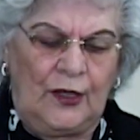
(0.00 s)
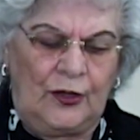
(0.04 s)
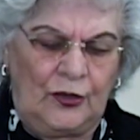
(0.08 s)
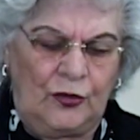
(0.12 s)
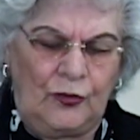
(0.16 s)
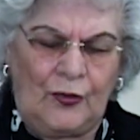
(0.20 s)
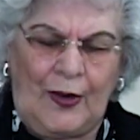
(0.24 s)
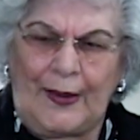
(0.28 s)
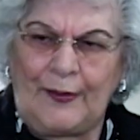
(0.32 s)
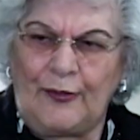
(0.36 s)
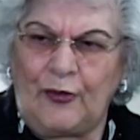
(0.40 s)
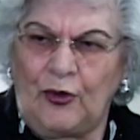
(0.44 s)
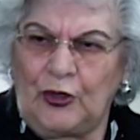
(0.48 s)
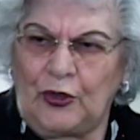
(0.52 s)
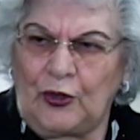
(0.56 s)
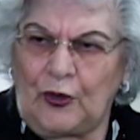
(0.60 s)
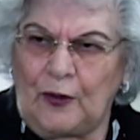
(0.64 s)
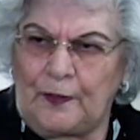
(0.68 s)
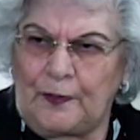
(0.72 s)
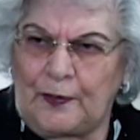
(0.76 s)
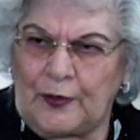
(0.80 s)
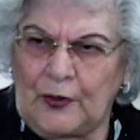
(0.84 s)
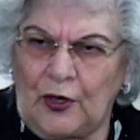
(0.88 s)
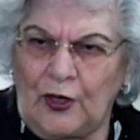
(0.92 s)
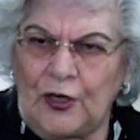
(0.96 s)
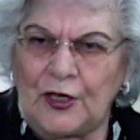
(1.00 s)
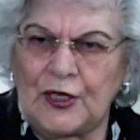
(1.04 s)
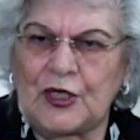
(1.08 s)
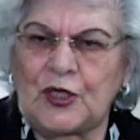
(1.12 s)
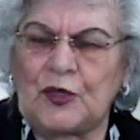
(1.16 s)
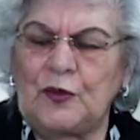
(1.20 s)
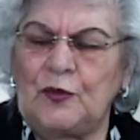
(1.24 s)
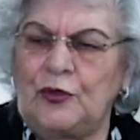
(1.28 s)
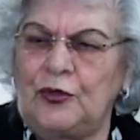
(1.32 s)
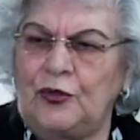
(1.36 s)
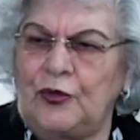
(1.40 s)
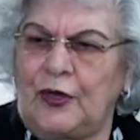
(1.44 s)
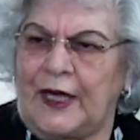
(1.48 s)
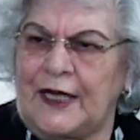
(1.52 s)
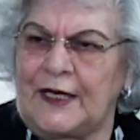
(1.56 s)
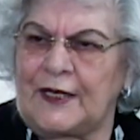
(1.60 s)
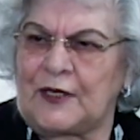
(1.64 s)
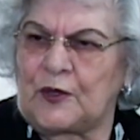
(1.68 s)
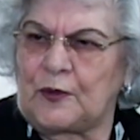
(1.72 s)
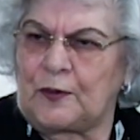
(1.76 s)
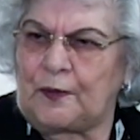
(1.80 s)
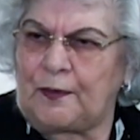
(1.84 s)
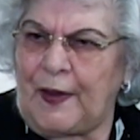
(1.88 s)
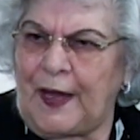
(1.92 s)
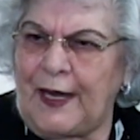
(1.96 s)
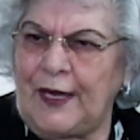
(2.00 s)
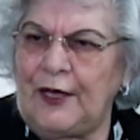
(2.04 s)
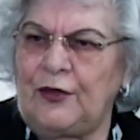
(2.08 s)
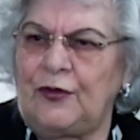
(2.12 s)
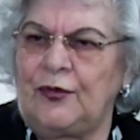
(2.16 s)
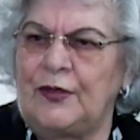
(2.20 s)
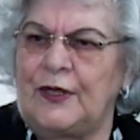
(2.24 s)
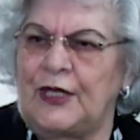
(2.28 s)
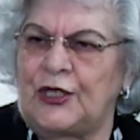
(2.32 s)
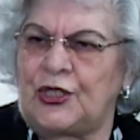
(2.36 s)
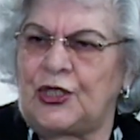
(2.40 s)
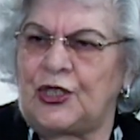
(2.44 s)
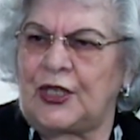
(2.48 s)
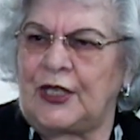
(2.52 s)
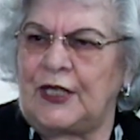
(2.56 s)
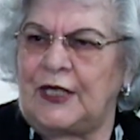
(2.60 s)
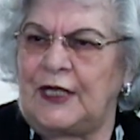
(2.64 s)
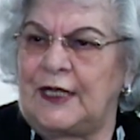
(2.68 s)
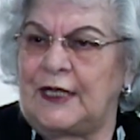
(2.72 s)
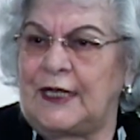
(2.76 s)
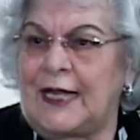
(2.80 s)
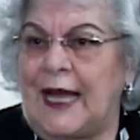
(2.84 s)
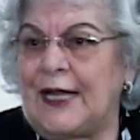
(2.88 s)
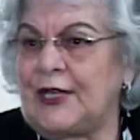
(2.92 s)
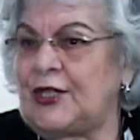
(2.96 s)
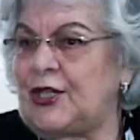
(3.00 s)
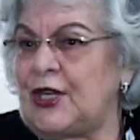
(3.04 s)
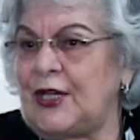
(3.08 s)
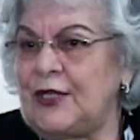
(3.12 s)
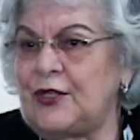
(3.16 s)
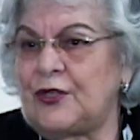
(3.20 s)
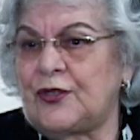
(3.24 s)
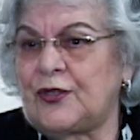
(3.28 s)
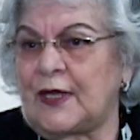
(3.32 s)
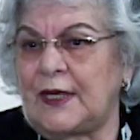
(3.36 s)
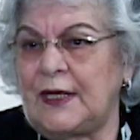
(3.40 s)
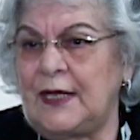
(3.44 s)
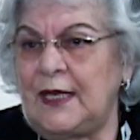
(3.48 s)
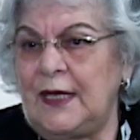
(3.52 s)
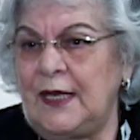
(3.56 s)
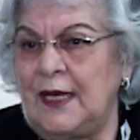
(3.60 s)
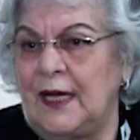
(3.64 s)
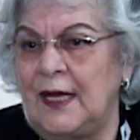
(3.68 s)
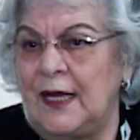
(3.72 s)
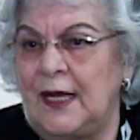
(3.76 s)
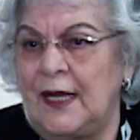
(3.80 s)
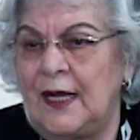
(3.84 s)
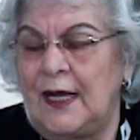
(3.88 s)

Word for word: no amor ao próximo, no respeito, na dignidade. É isso aí.